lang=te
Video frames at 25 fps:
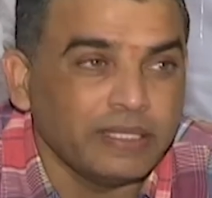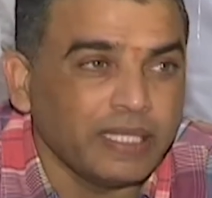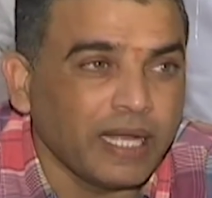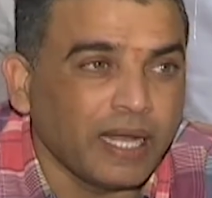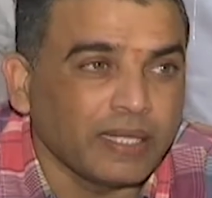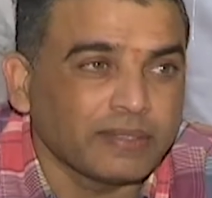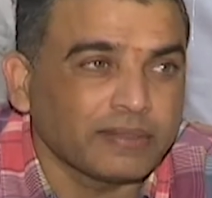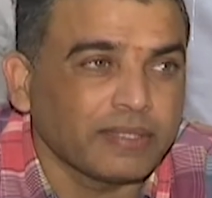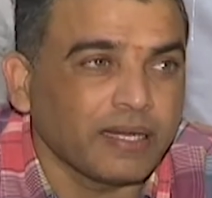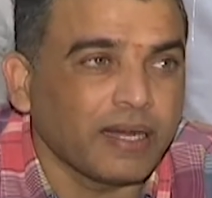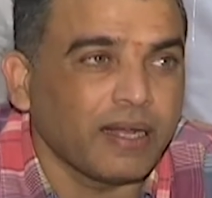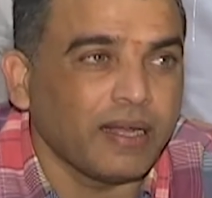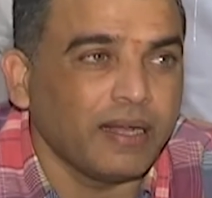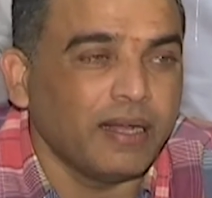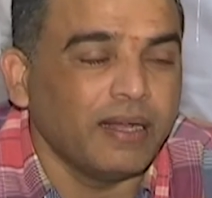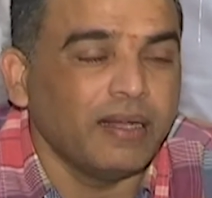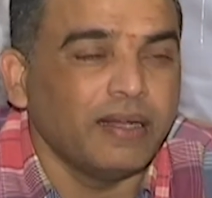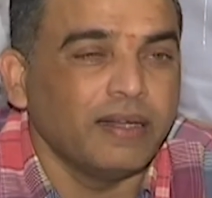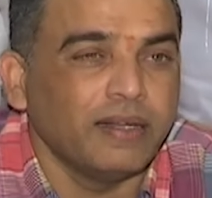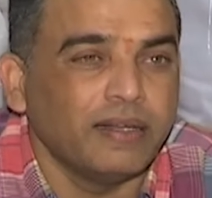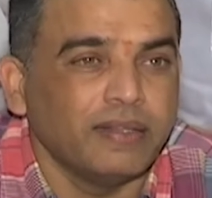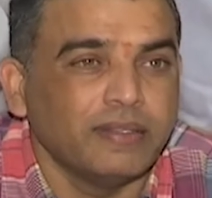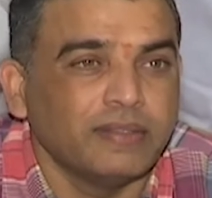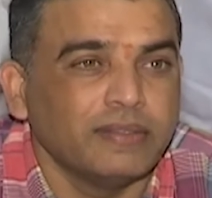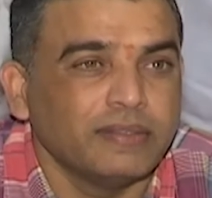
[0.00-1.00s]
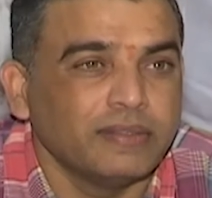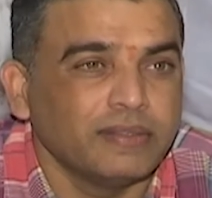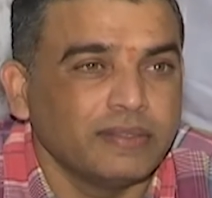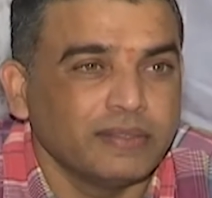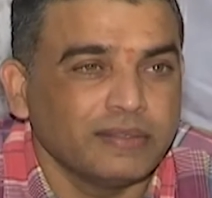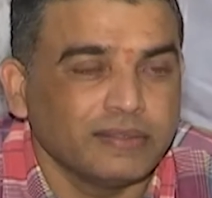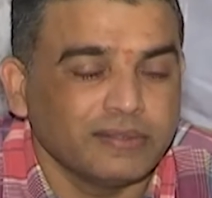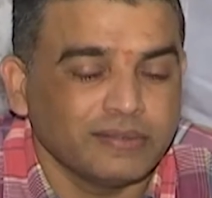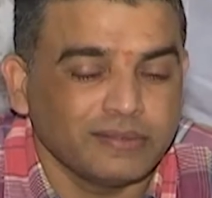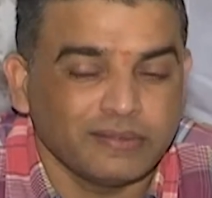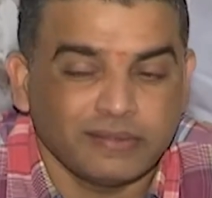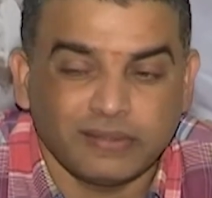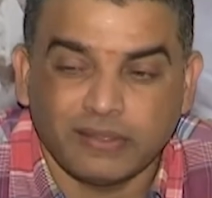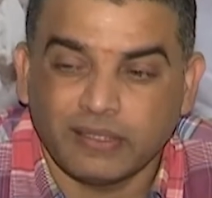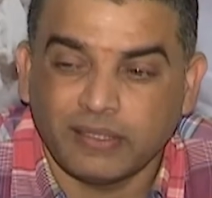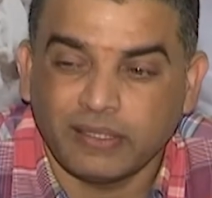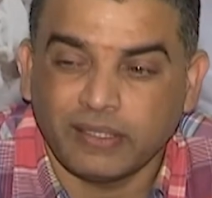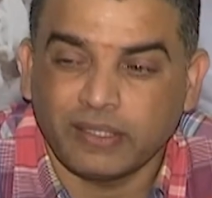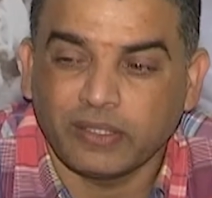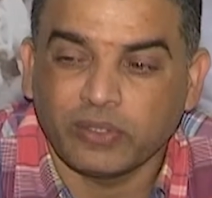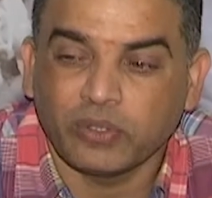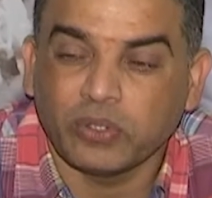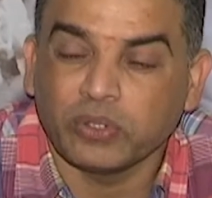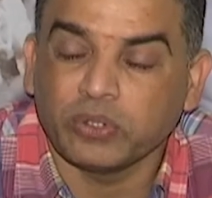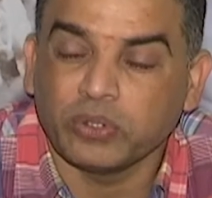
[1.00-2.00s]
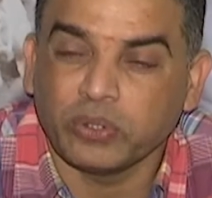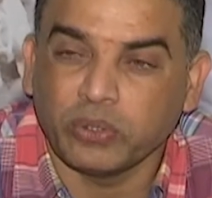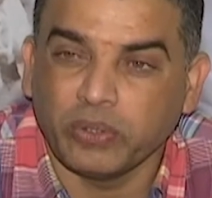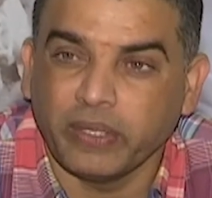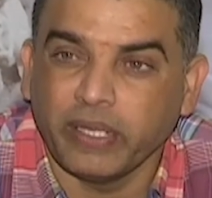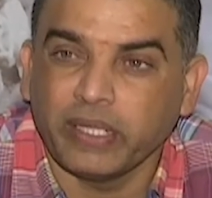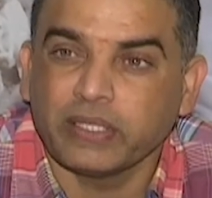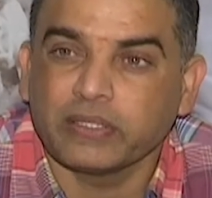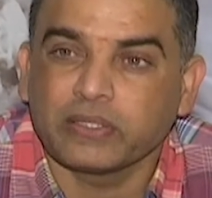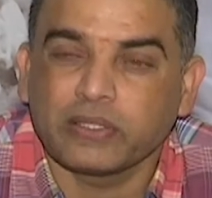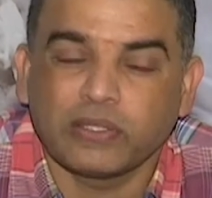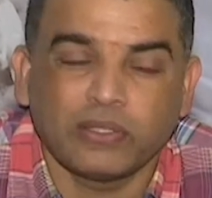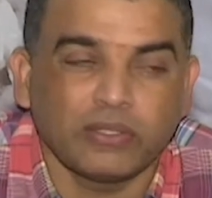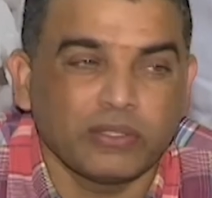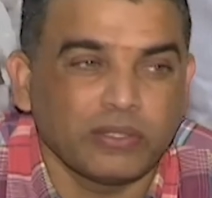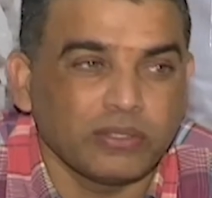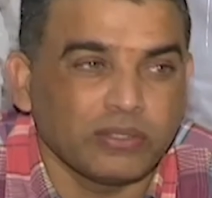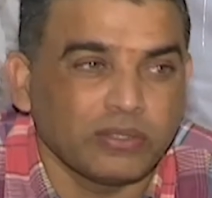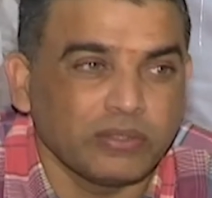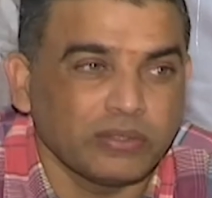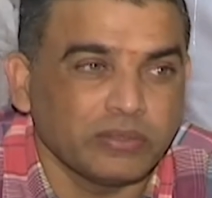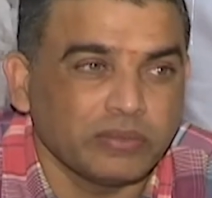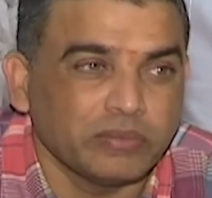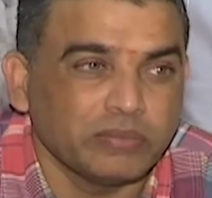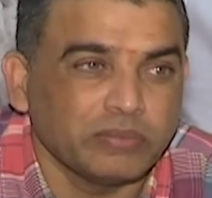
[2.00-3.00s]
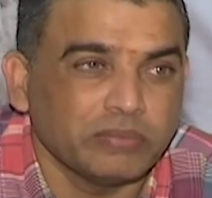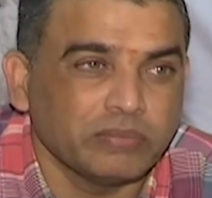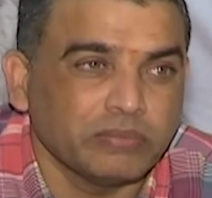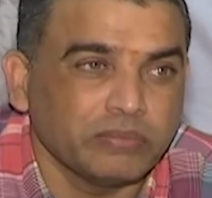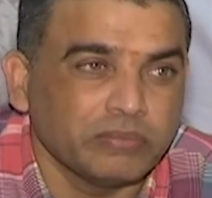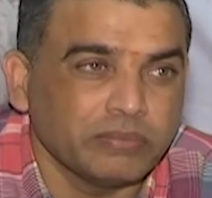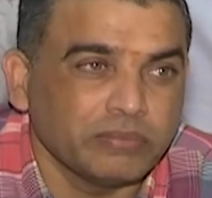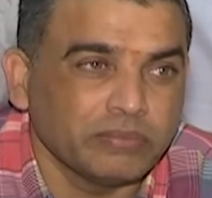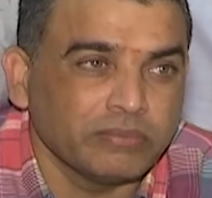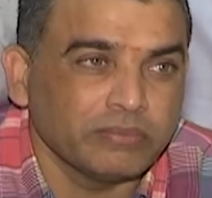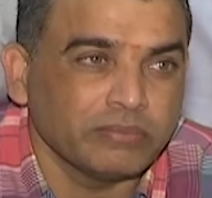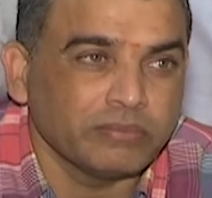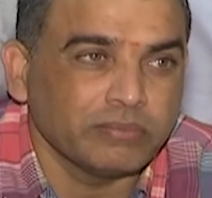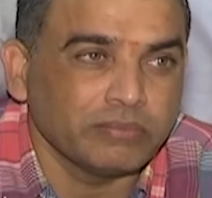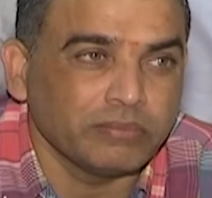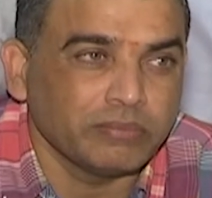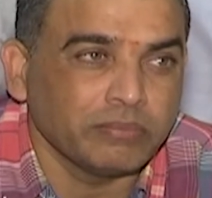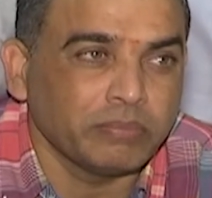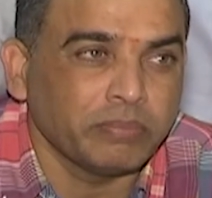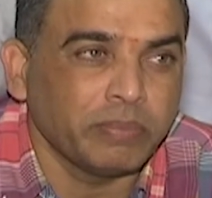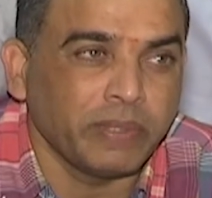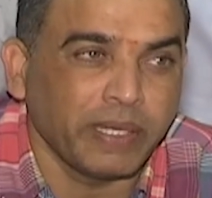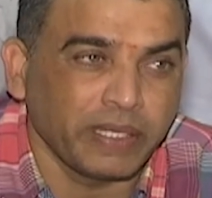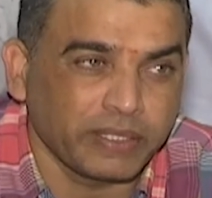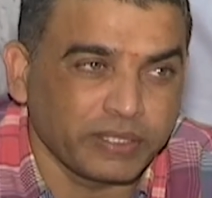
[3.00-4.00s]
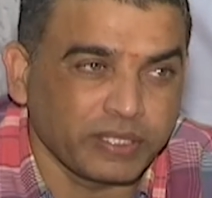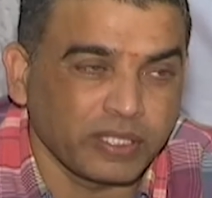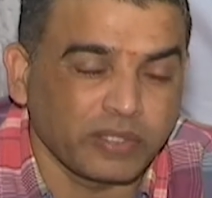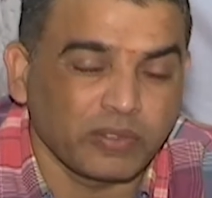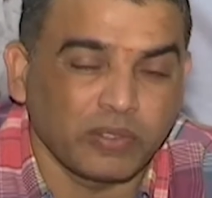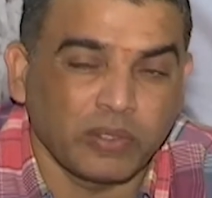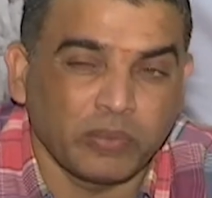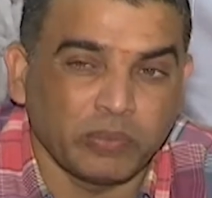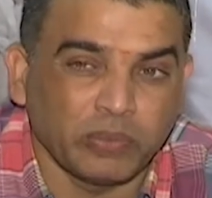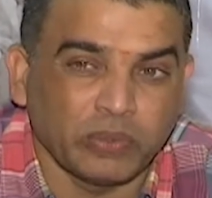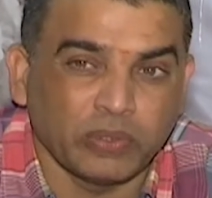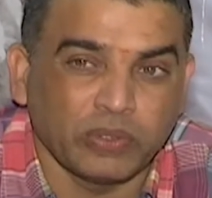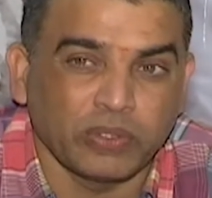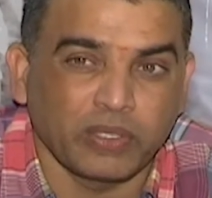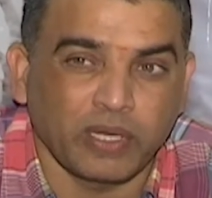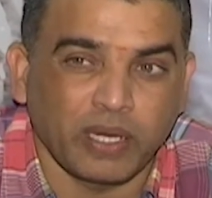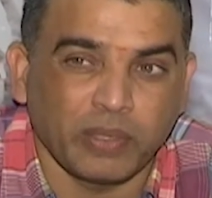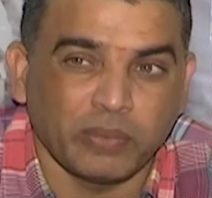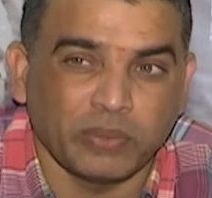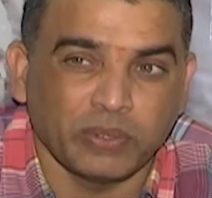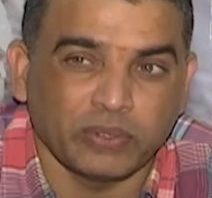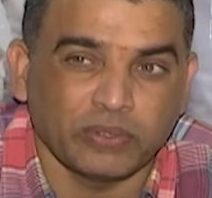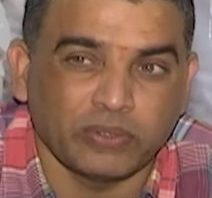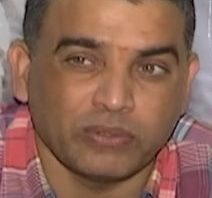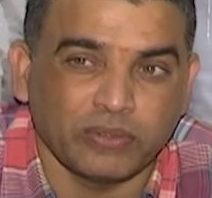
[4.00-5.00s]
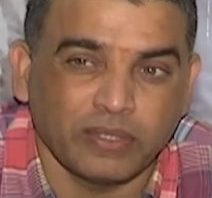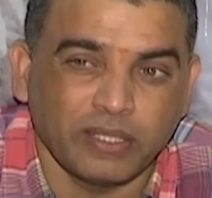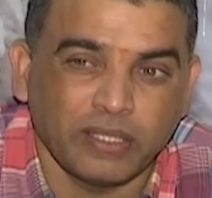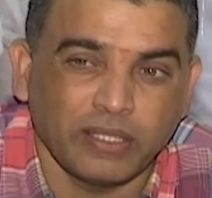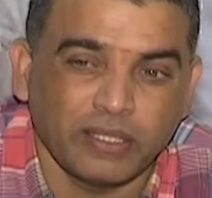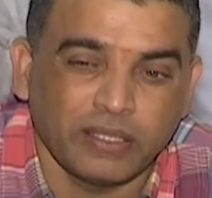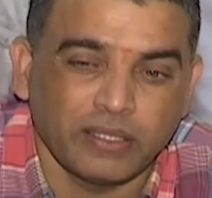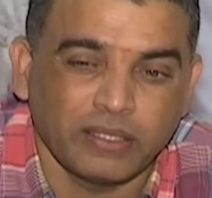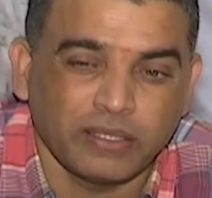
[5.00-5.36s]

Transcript: యాత్ర ఇంకో టూ డేస్లో ప్రేక్షకుల ముందుకు రాబోతుంది